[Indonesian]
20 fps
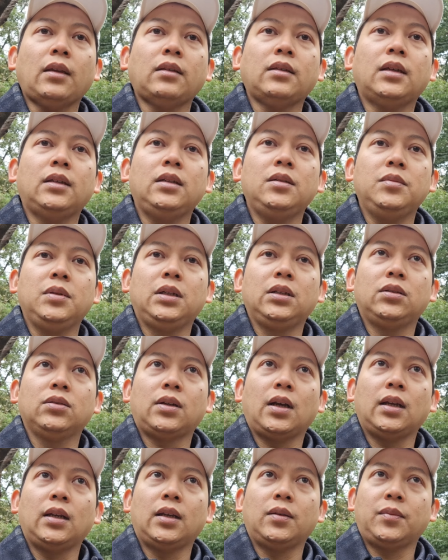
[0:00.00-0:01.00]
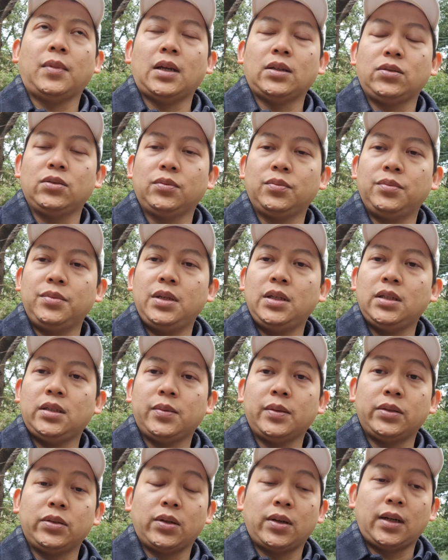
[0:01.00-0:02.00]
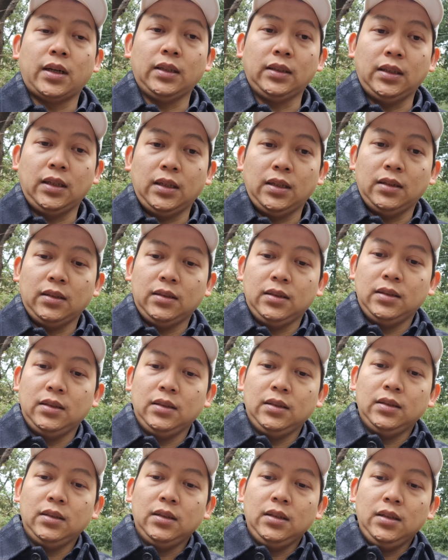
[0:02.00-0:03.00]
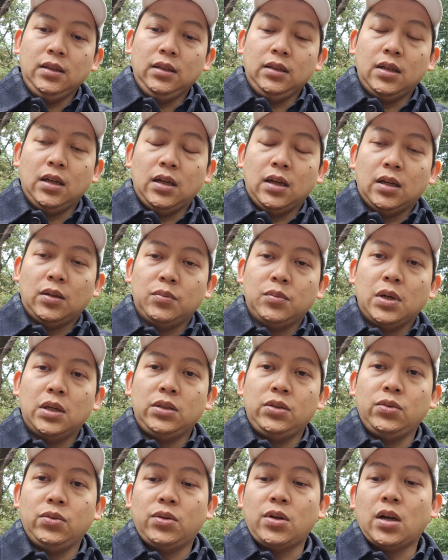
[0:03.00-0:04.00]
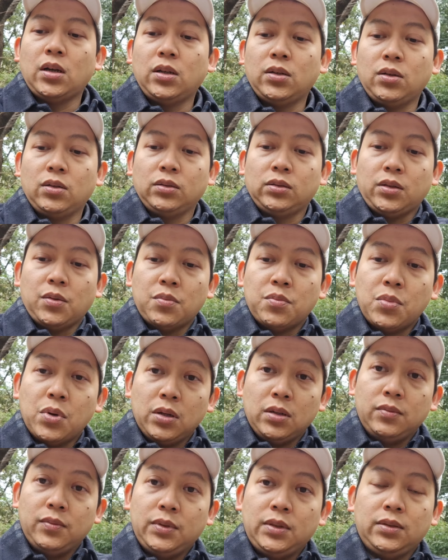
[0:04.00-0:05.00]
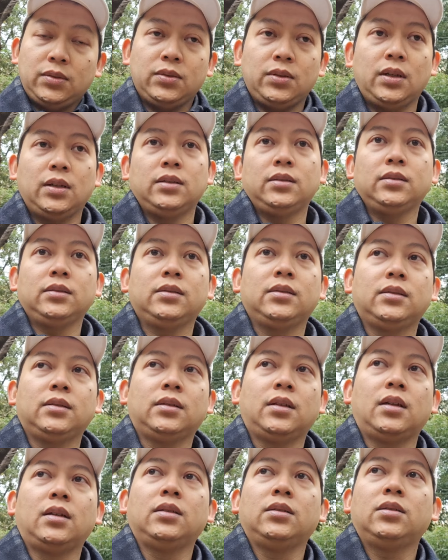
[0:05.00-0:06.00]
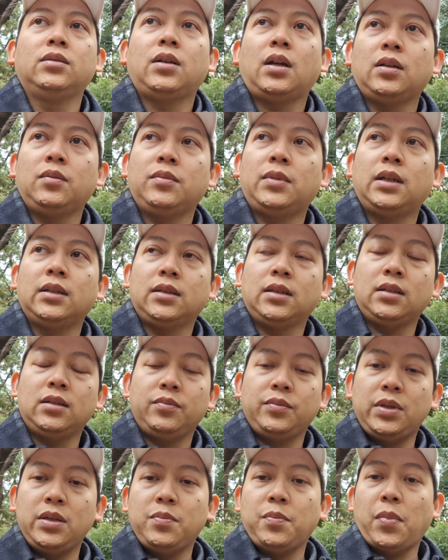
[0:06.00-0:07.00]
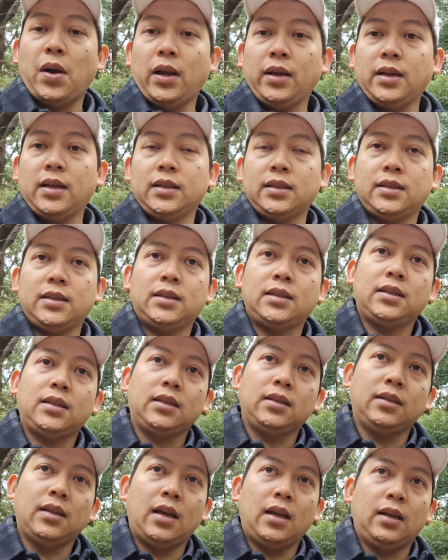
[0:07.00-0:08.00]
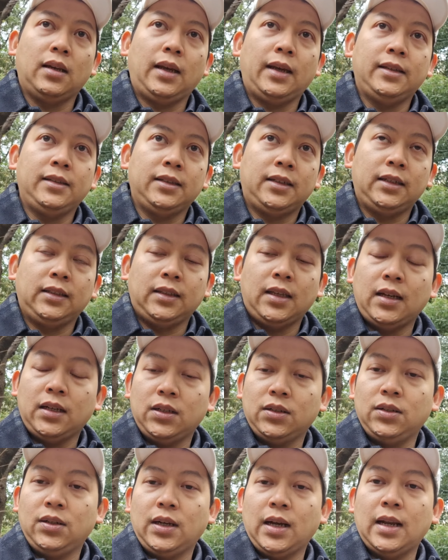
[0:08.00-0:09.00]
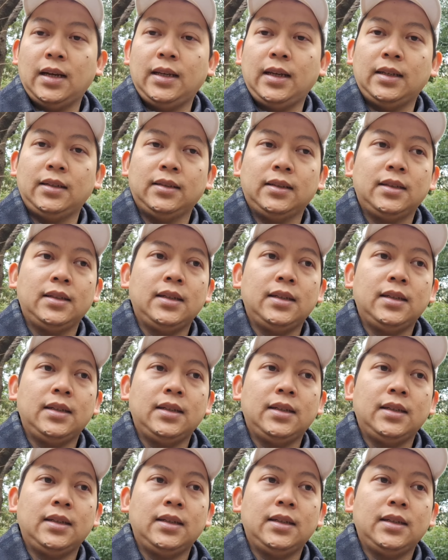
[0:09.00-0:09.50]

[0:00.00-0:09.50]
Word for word: jadi begitu kalian masuk bis masuk kereta dengan baju kalian yang tebal begitu kan nah itu akan berasa lebih panas nah lain cerita kalau kalian